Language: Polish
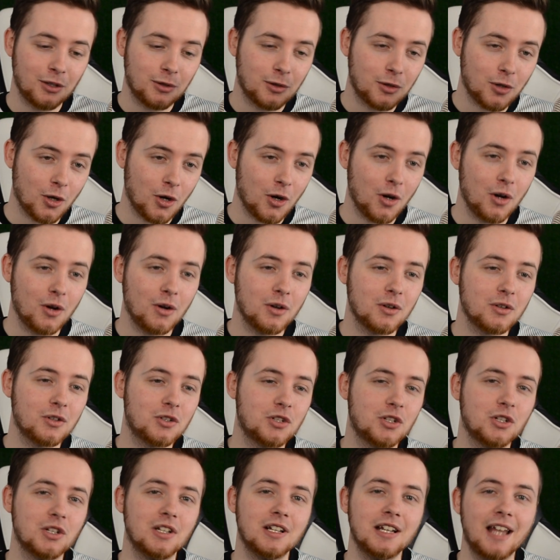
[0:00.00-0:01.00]
to,
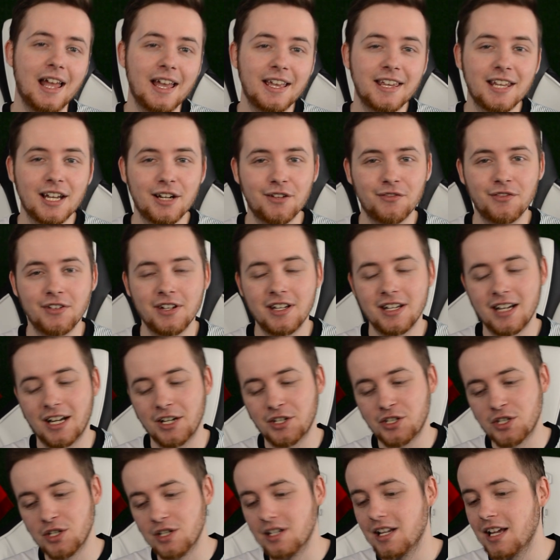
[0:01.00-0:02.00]
czy Legia
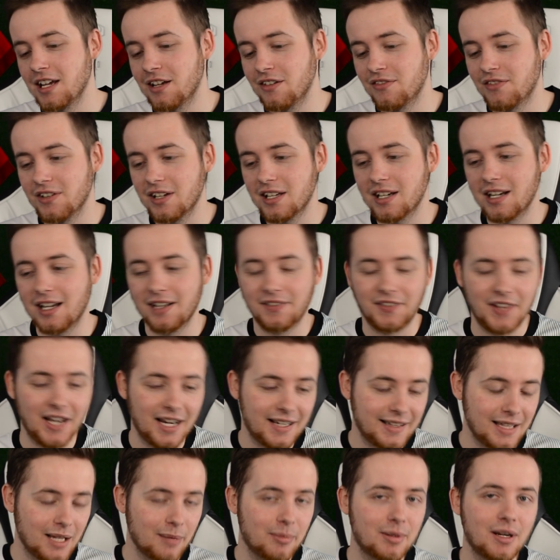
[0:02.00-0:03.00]
wygra, czy Lech wygra,
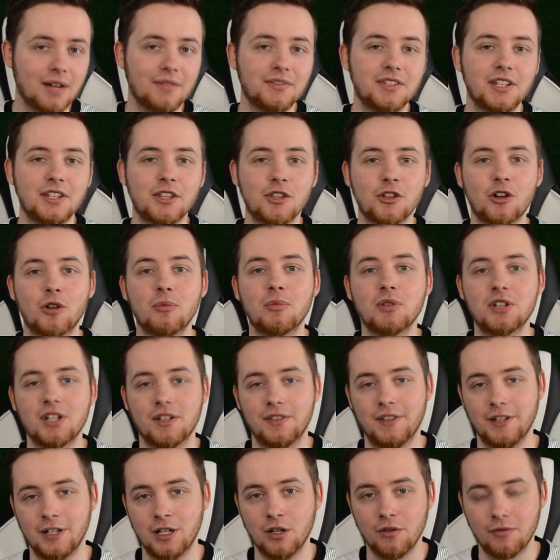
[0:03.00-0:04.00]
tak naprawdę nie robi
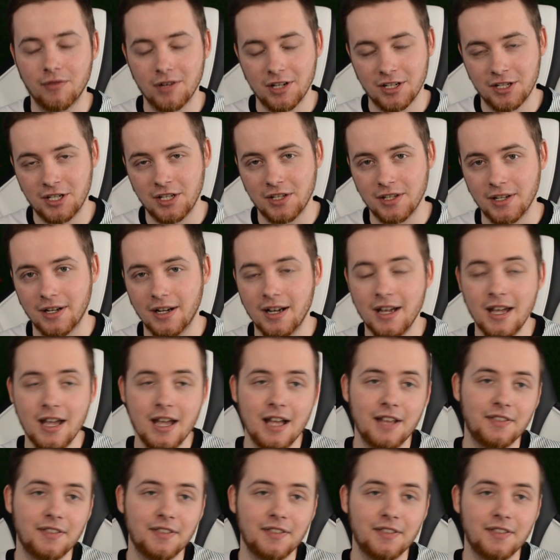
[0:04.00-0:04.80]
żadnego wrażenia.